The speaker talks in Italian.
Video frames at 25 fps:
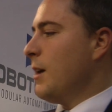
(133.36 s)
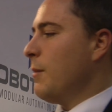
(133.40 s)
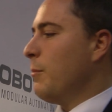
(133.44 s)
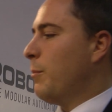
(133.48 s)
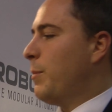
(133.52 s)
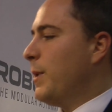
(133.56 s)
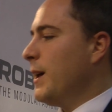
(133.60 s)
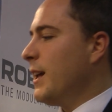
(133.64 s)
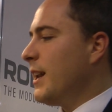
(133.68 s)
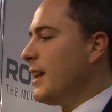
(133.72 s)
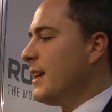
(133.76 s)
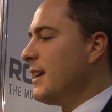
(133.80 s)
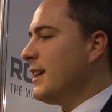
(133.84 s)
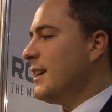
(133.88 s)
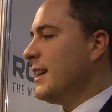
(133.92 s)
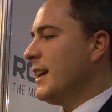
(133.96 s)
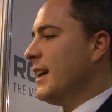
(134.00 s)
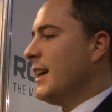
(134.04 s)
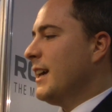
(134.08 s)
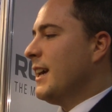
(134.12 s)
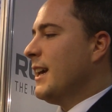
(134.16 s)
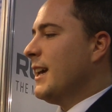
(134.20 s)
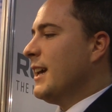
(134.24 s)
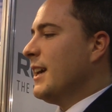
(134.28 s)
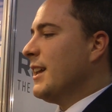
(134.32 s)
per
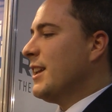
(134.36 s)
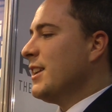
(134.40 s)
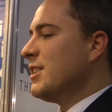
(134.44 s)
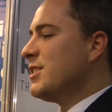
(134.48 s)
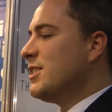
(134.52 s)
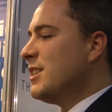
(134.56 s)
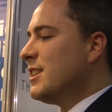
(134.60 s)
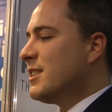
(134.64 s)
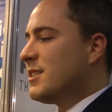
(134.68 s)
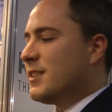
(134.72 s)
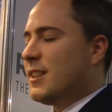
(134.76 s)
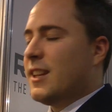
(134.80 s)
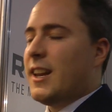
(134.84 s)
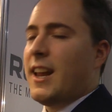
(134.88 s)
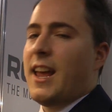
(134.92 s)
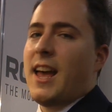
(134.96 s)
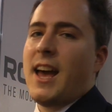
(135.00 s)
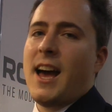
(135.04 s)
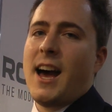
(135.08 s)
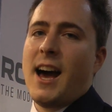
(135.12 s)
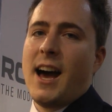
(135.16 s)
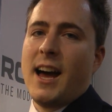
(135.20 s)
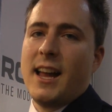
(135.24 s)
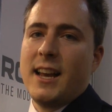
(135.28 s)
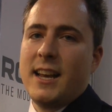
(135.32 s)
eh, resistere
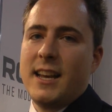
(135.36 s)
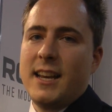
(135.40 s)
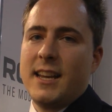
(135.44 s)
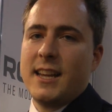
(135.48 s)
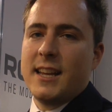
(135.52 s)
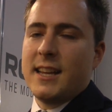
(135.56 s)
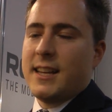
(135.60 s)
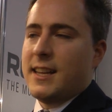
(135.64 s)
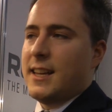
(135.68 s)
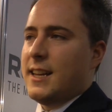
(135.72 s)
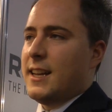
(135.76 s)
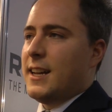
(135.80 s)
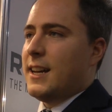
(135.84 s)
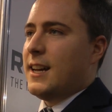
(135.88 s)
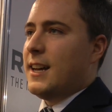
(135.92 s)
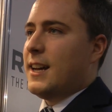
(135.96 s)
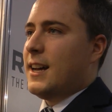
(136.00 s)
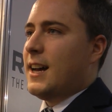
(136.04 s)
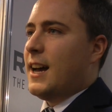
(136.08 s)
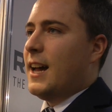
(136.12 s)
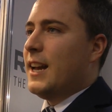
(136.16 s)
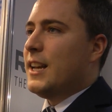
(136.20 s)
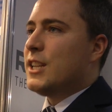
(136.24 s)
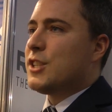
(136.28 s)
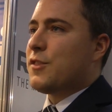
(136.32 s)
agli, eh,
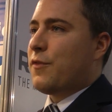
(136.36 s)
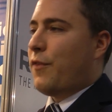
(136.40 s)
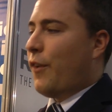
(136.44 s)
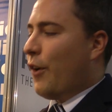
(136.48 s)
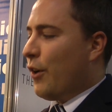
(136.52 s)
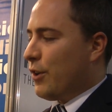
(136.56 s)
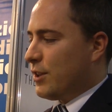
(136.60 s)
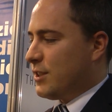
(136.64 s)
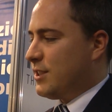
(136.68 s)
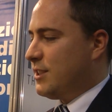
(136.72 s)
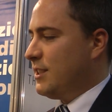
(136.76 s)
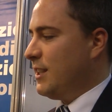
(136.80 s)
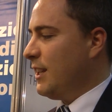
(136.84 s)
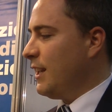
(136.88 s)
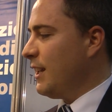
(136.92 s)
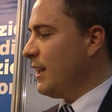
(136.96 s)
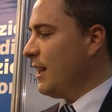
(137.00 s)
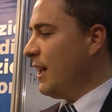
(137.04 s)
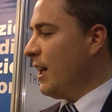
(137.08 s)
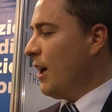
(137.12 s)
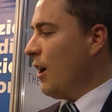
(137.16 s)
agli, sforzi